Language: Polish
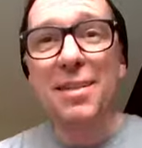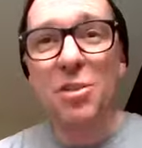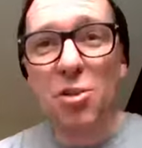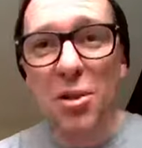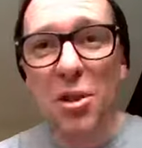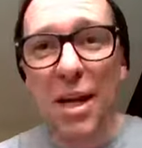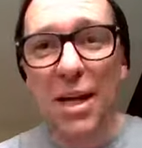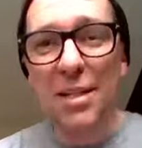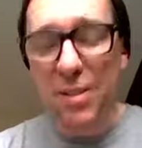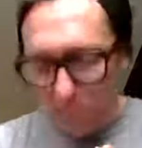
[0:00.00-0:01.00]
z
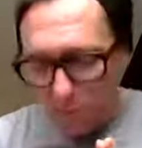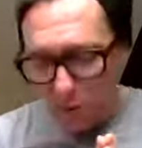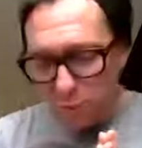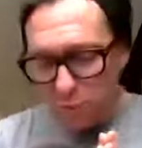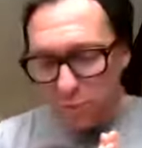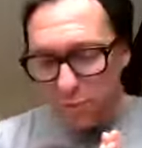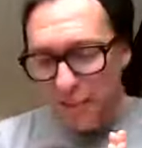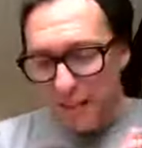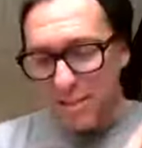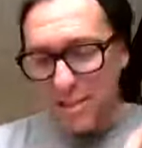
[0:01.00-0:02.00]
życia smoków,
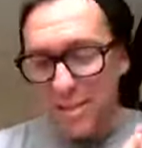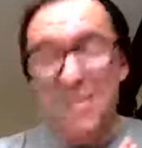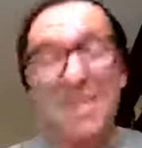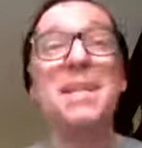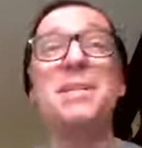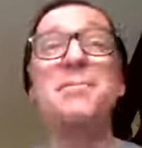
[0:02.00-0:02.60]
a raczej sceny.